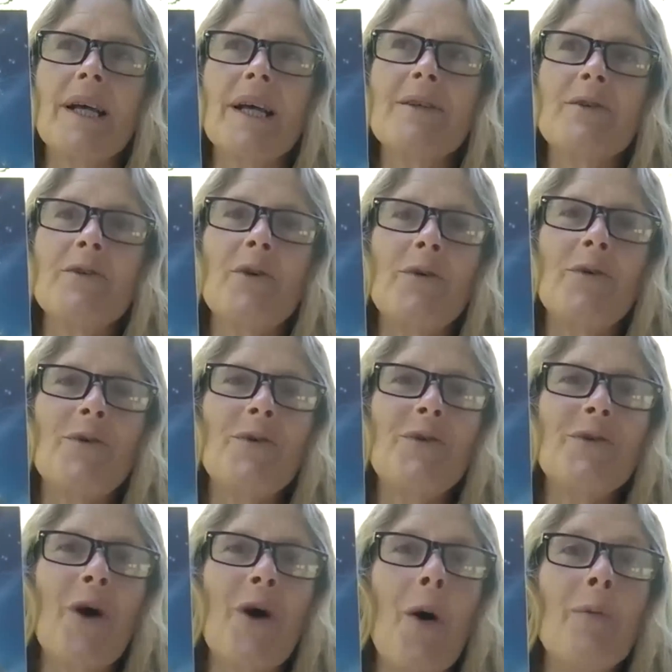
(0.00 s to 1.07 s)
presque dans
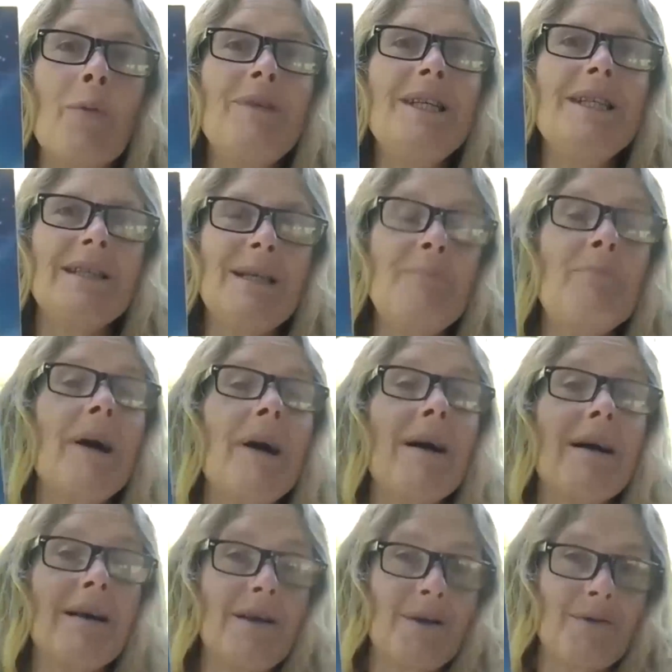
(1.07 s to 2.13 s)
le, grand mythe. Il
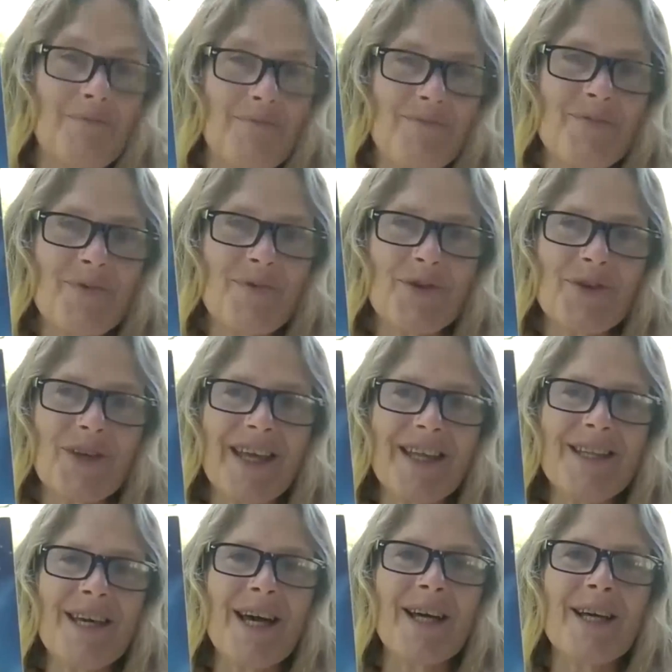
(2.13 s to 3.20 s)
parle,
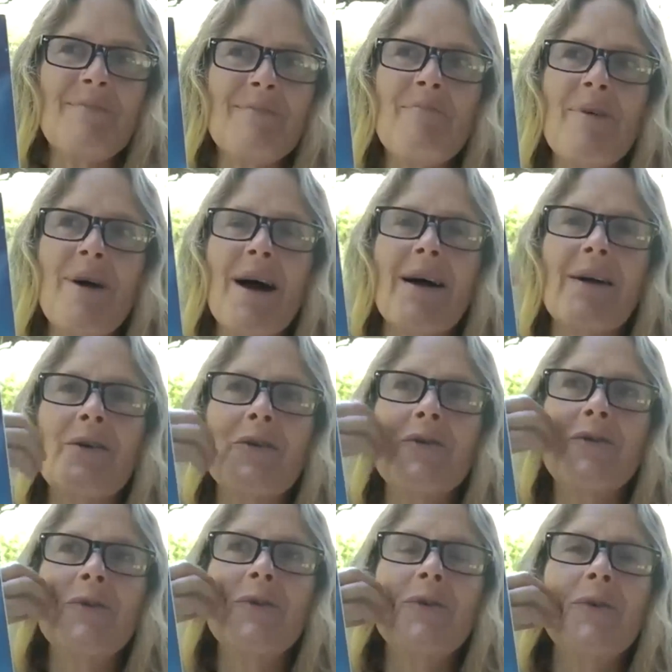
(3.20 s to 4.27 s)
Ken Carré
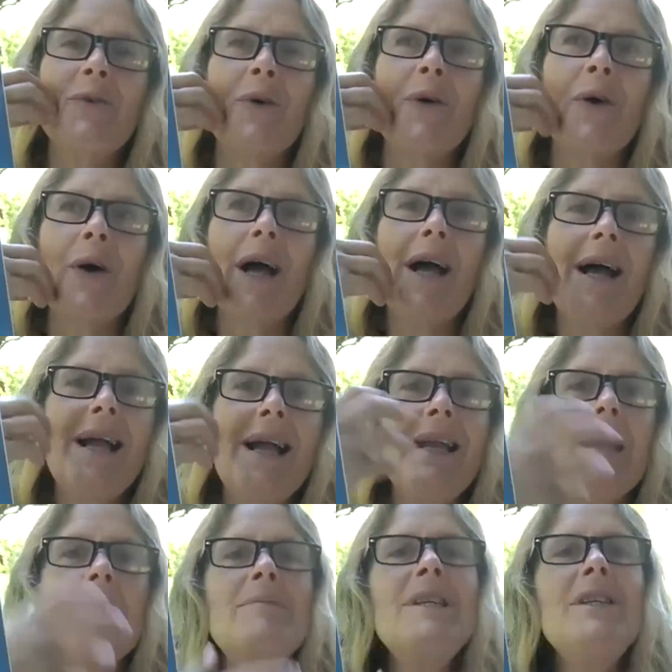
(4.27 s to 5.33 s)
parle de
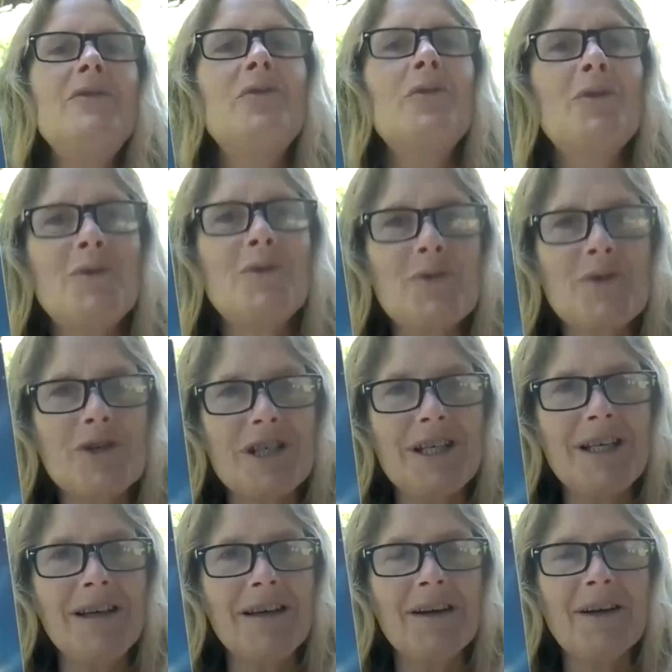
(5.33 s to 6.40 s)
la
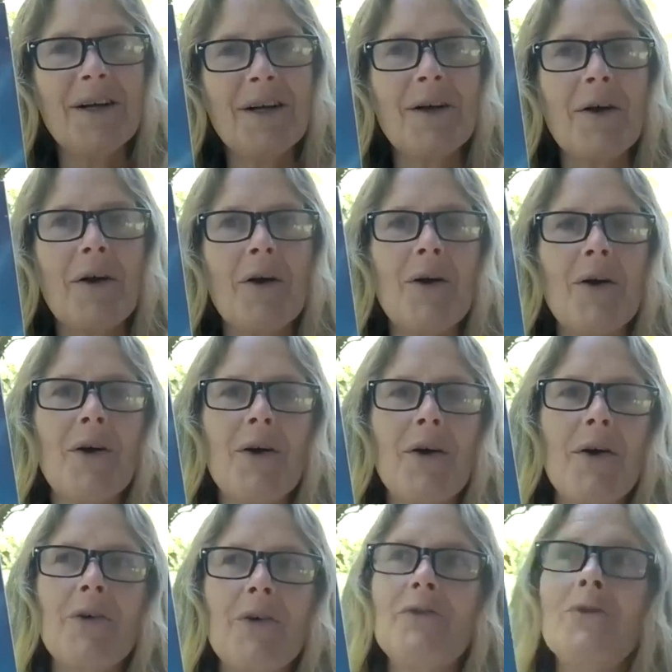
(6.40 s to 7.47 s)
mythologie
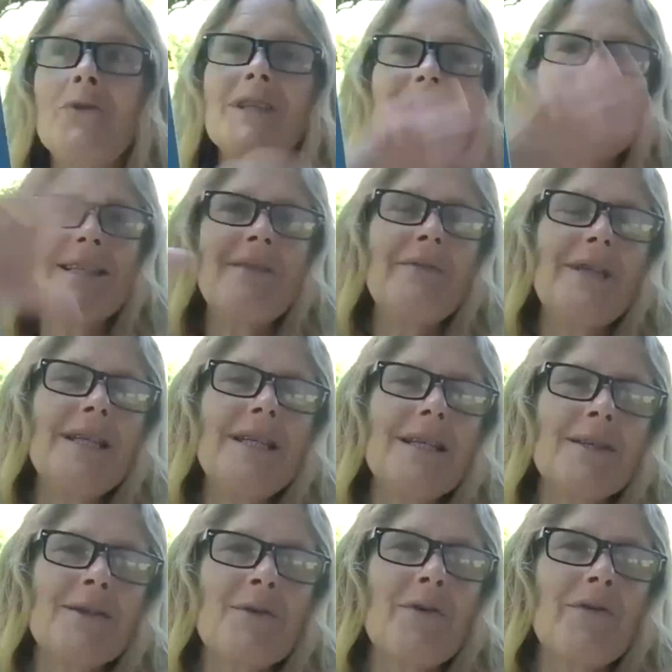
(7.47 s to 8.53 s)
de cette
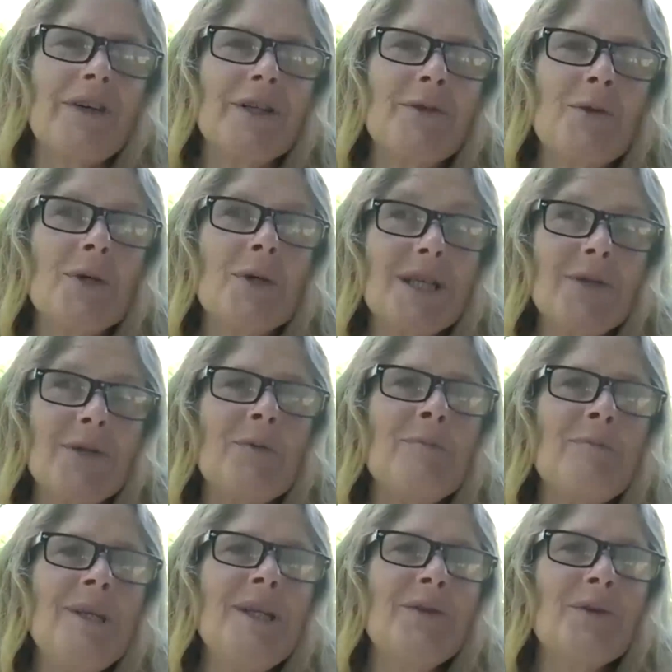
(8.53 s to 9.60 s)
civilisation en fin de course. C'est une
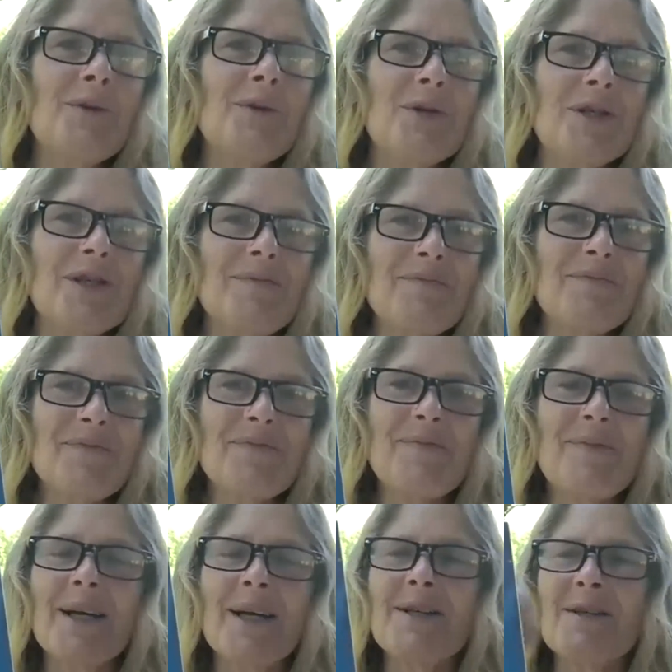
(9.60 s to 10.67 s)
mythologie,
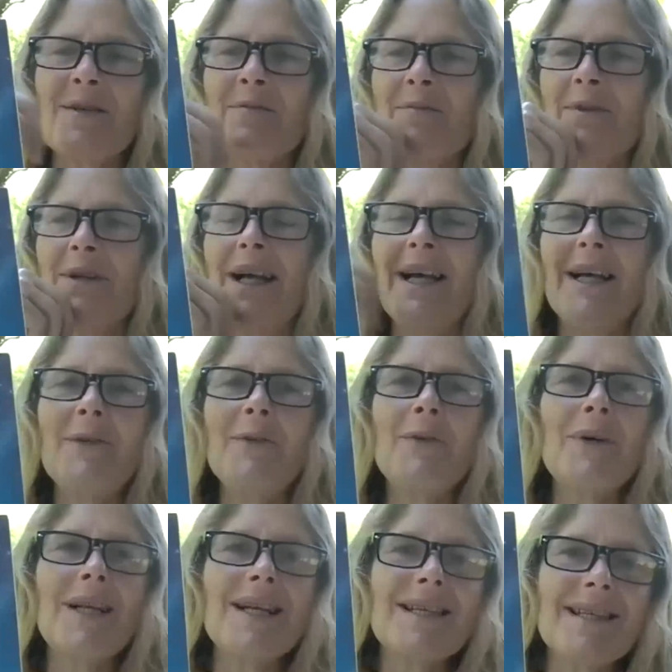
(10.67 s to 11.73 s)
par exemple. Et
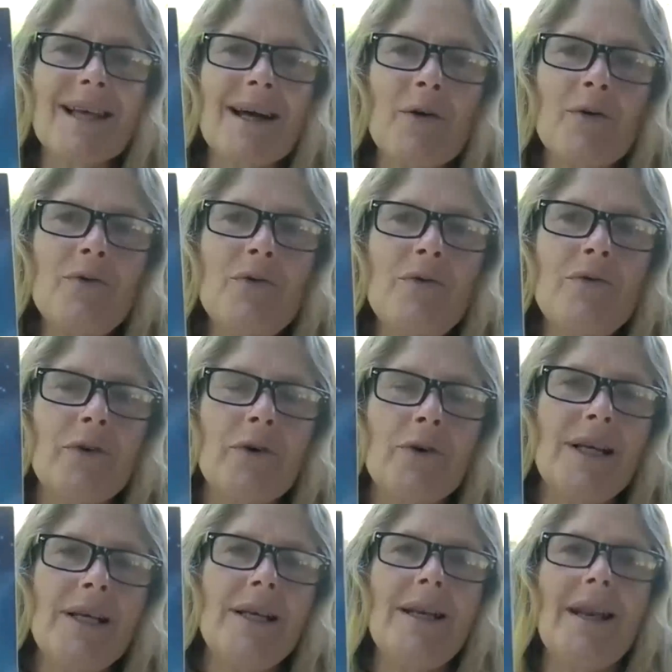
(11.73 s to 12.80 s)
donc là, ça ouvre
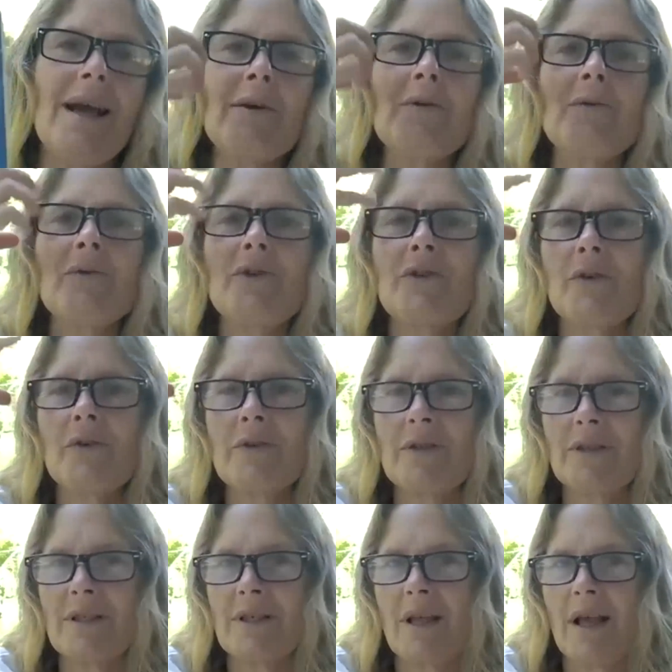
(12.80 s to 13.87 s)
la
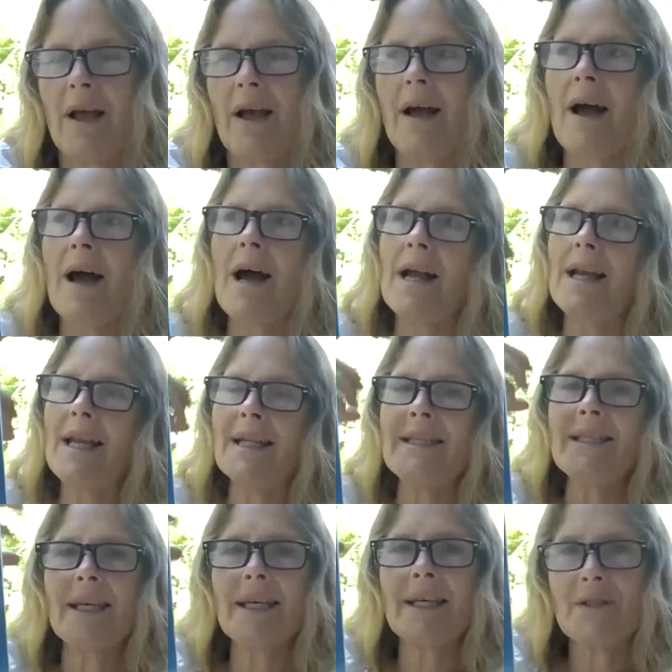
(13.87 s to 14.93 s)
conscience à la
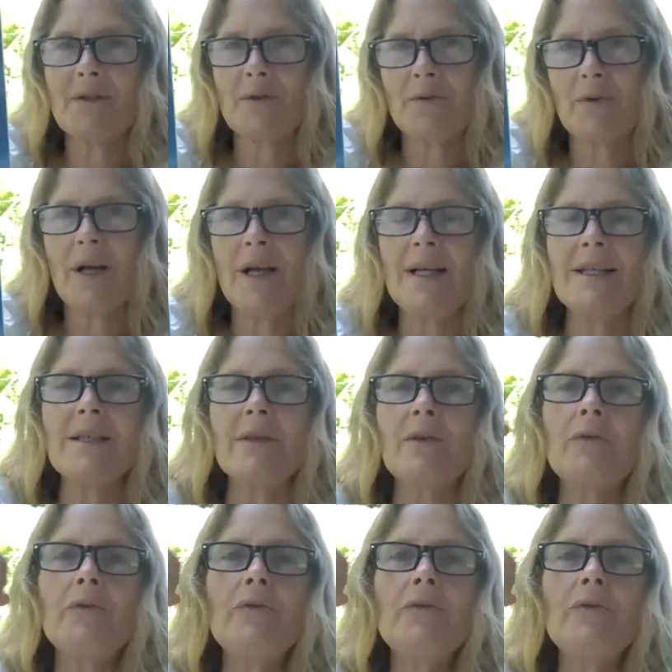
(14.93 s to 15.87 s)
direction, ce